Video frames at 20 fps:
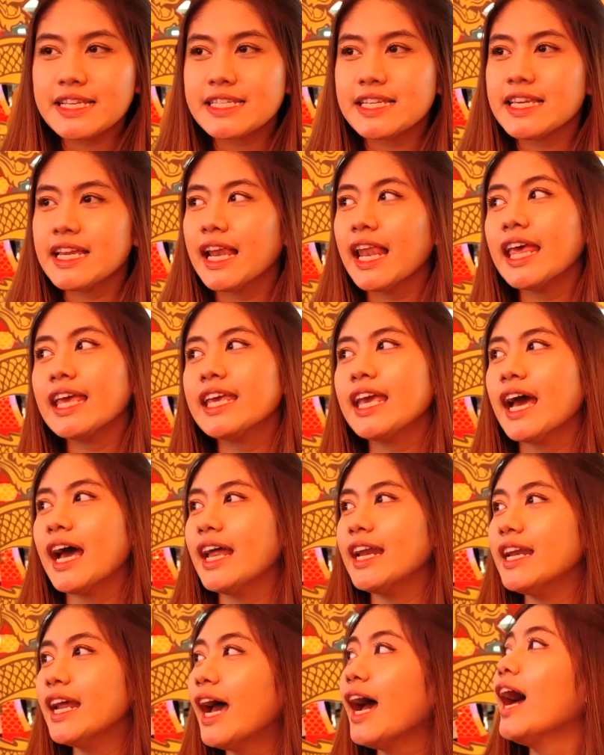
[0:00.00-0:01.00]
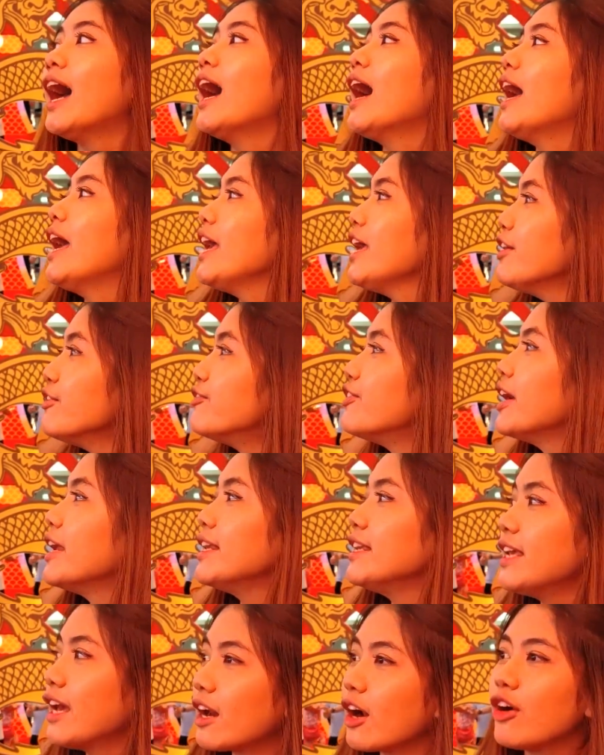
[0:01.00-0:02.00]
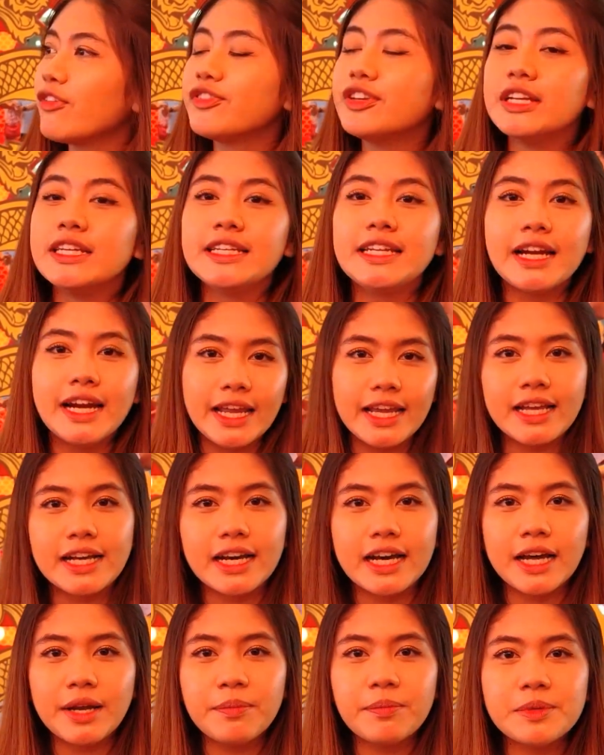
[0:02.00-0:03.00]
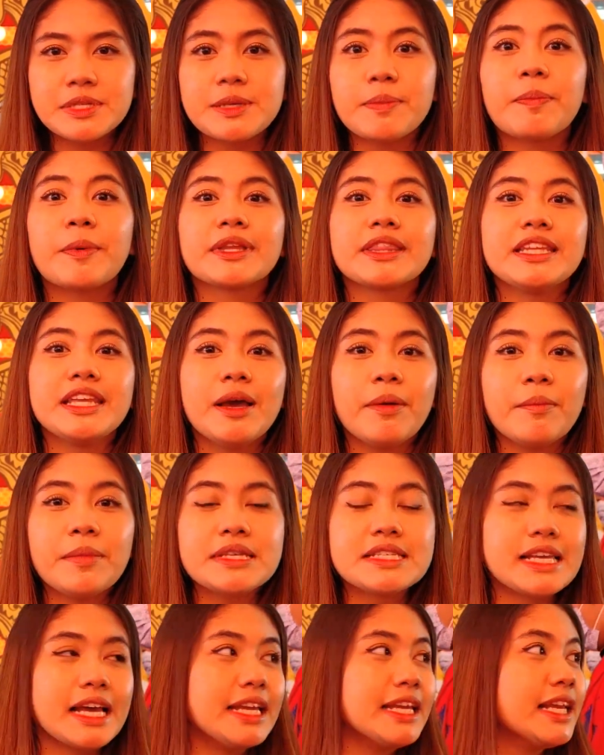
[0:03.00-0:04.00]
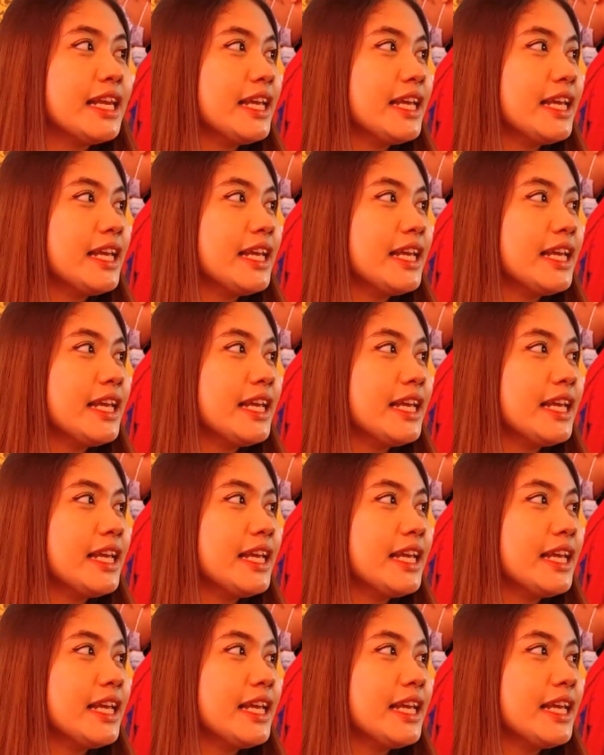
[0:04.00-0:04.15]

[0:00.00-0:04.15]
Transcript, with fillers: Di sini lagi ada event Year of the Dragon. Seperti yang bisa